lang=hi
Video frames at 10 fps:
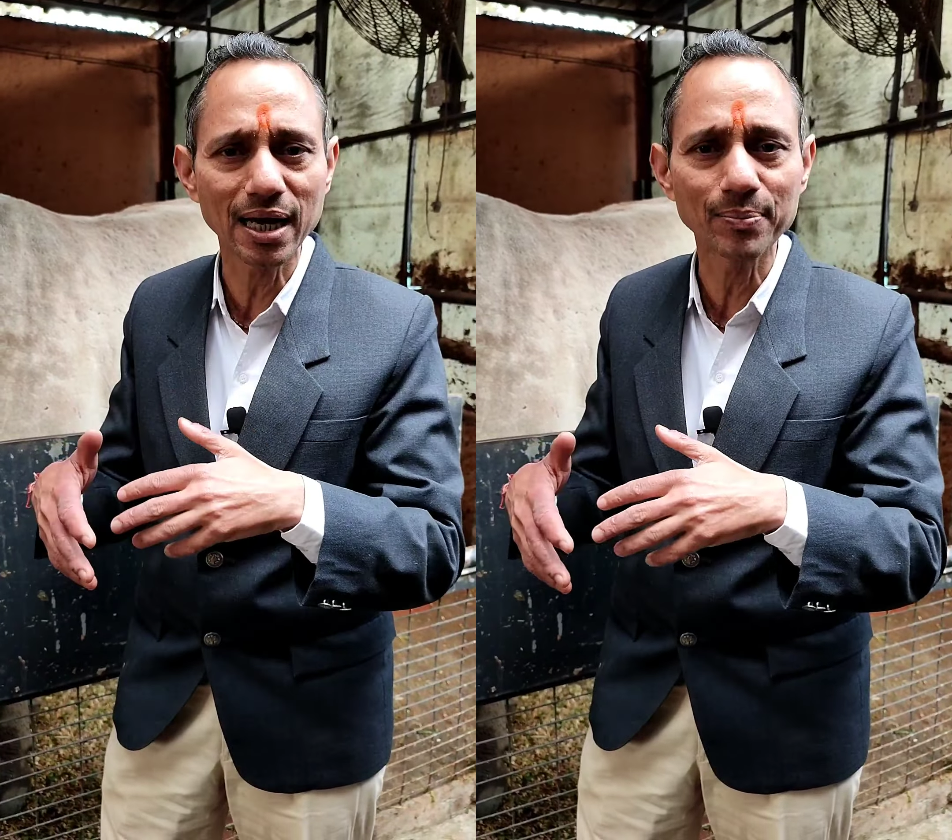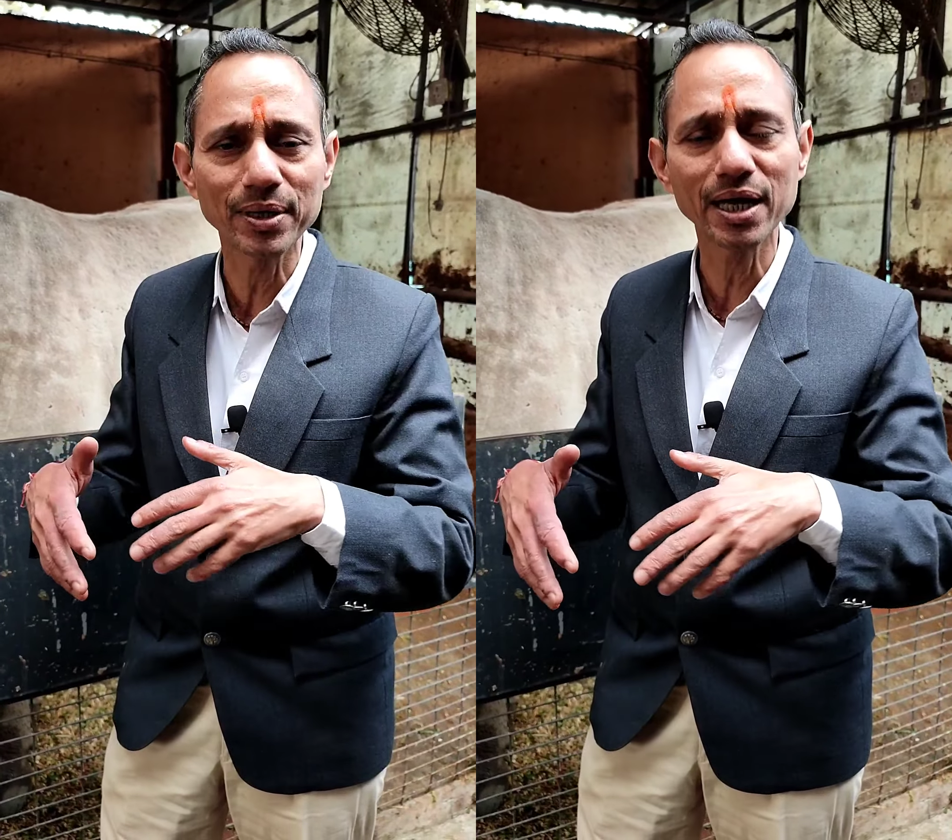
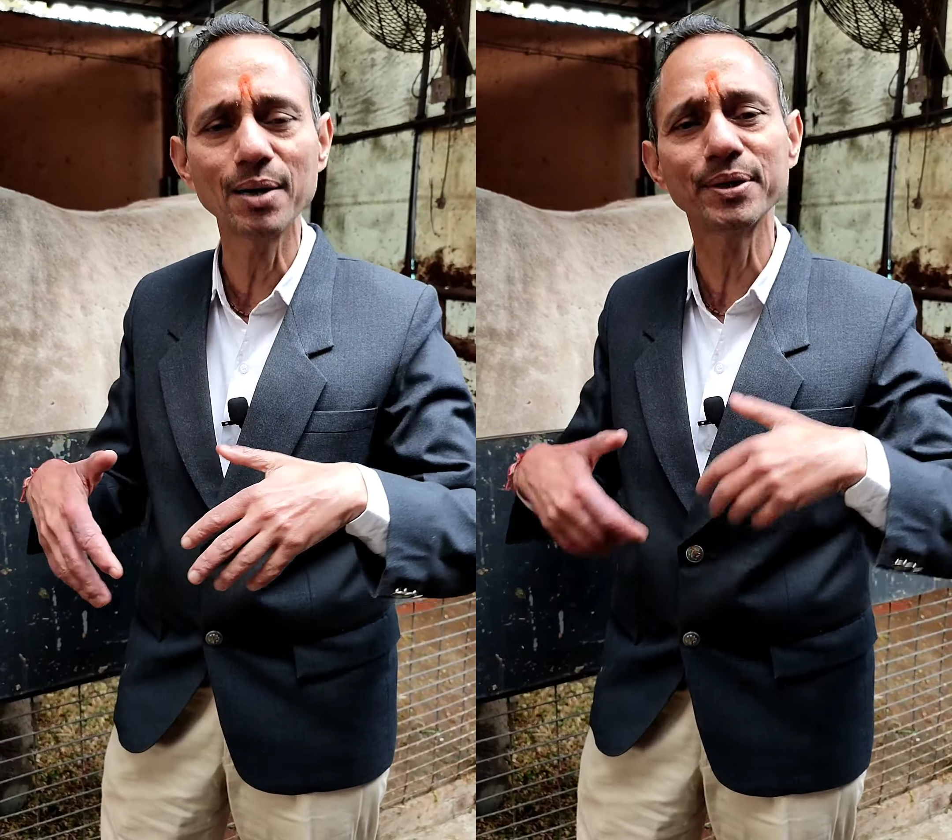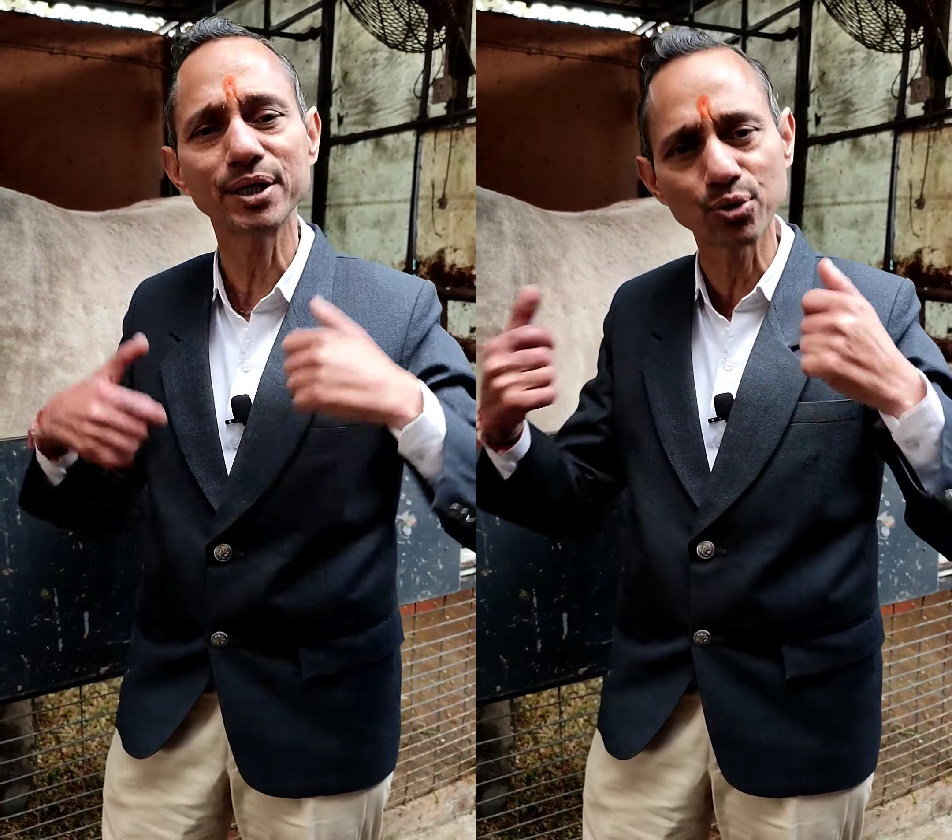काम करेगा
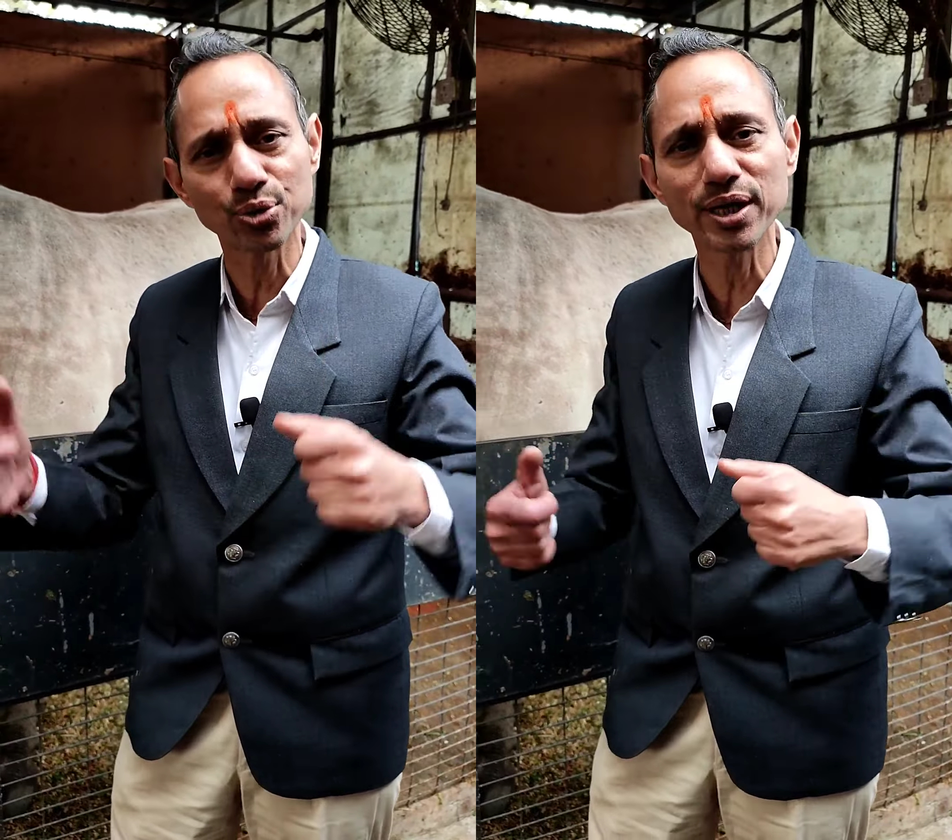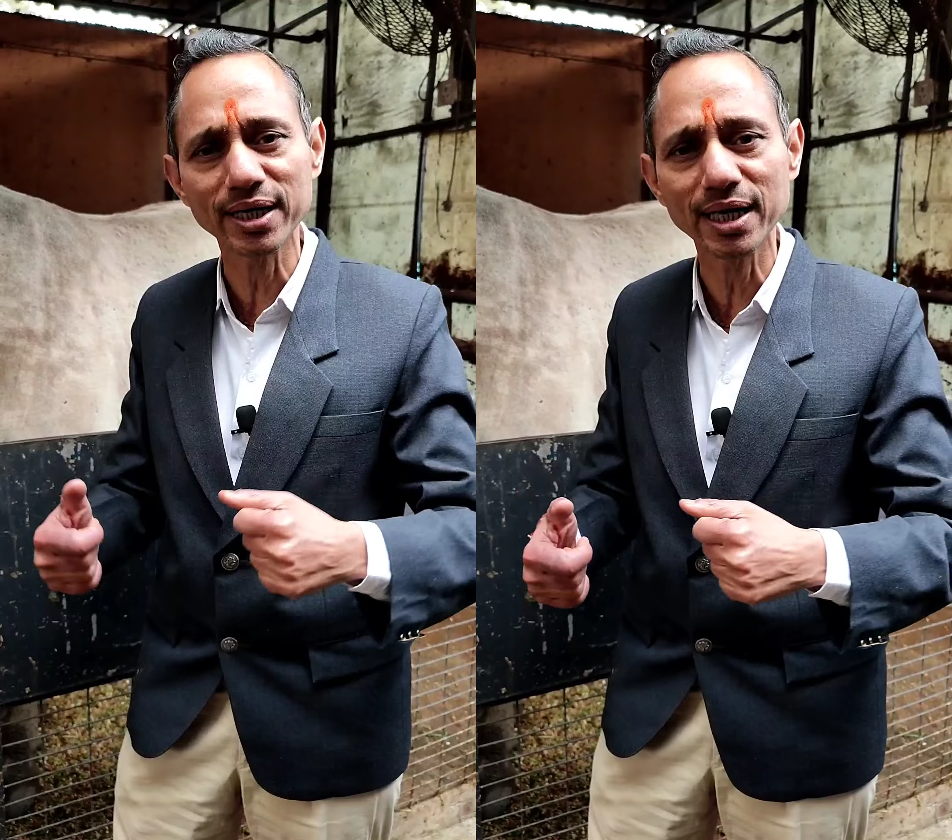हमें
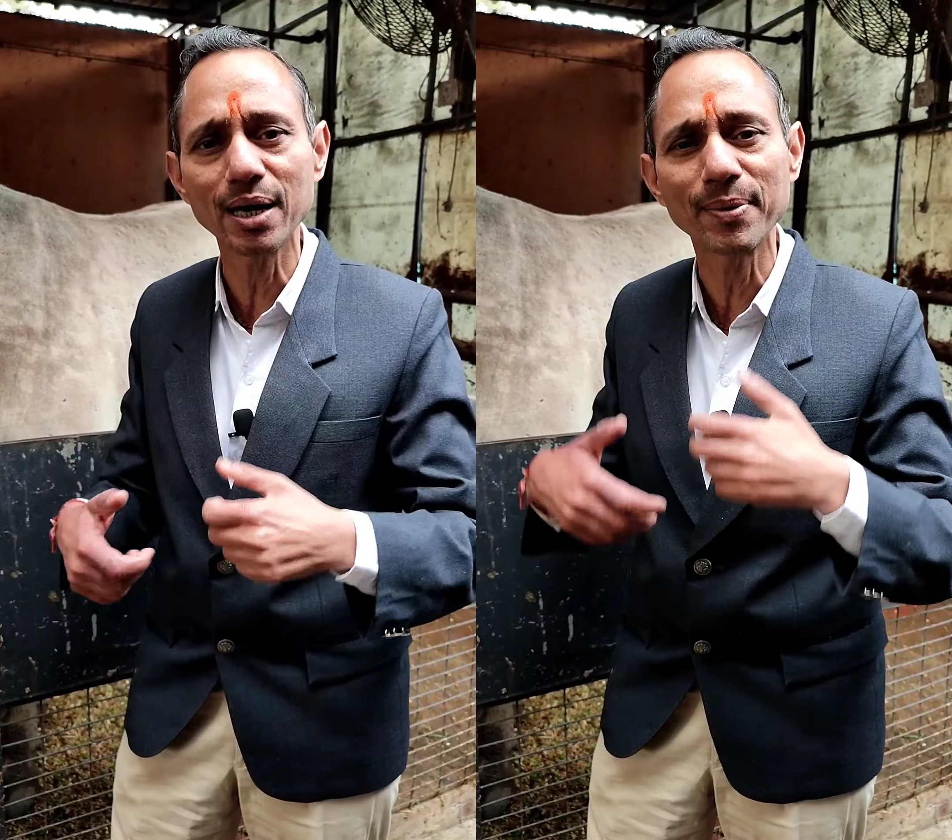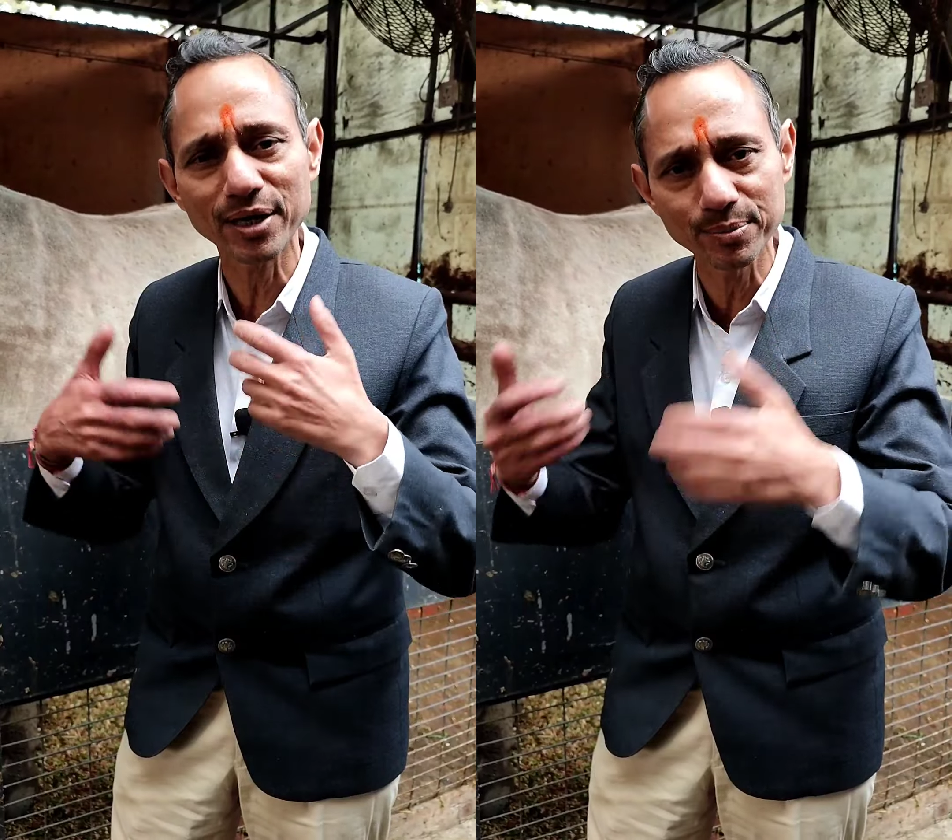निरोगी
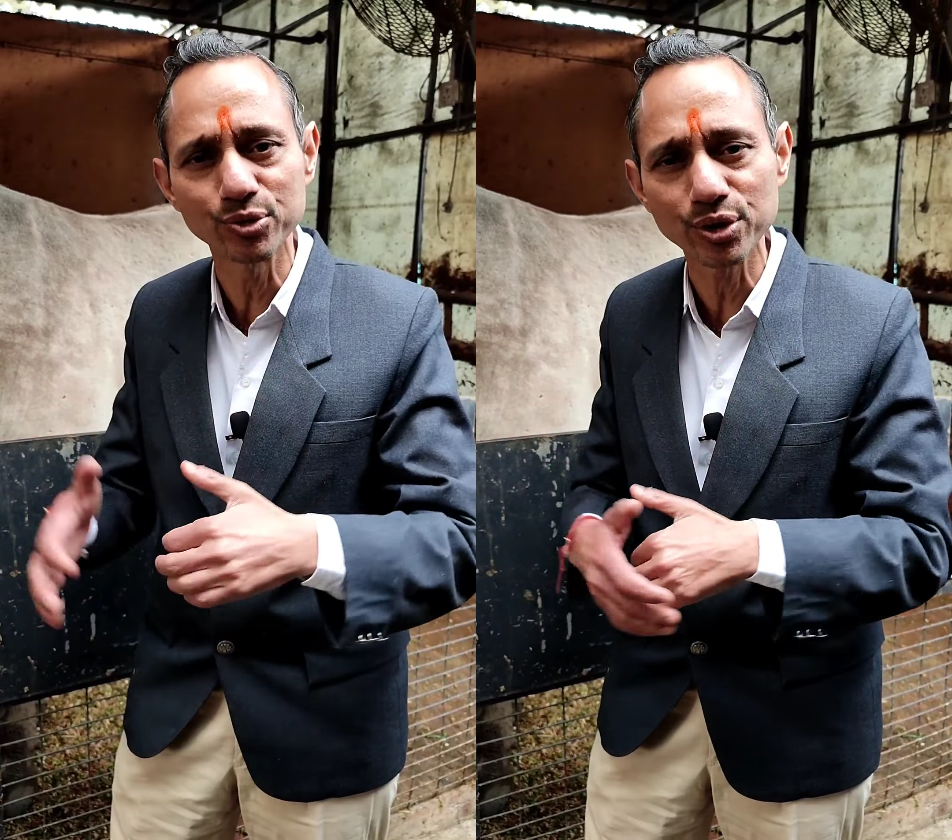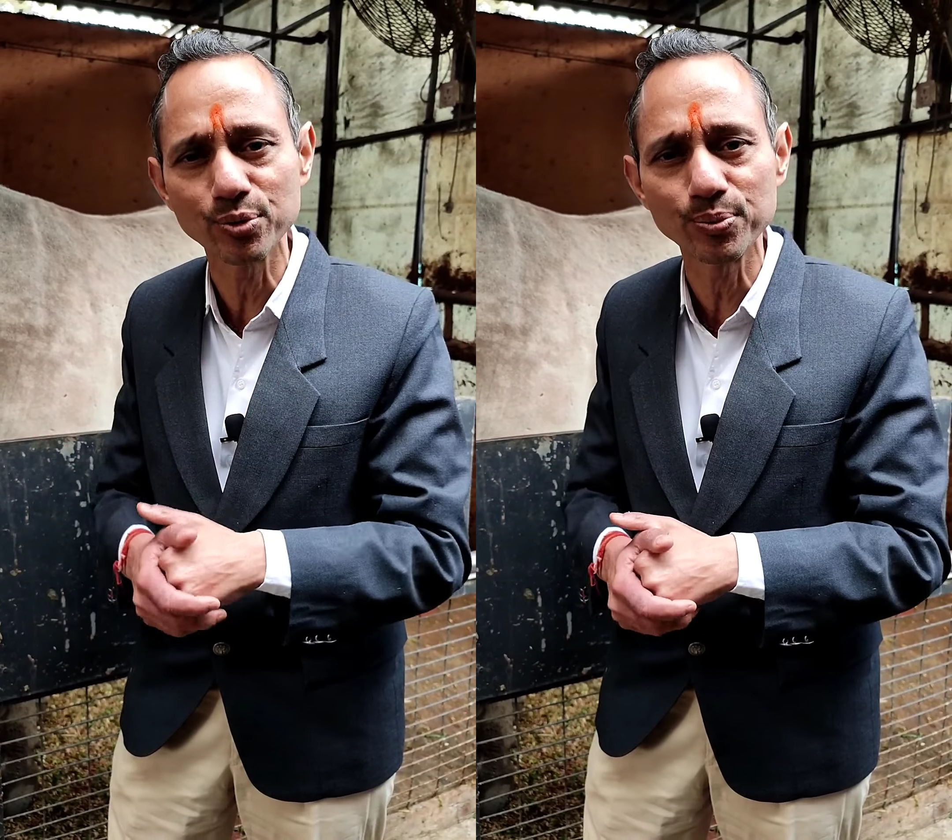रखेगा हमारी इम्यूनिटी को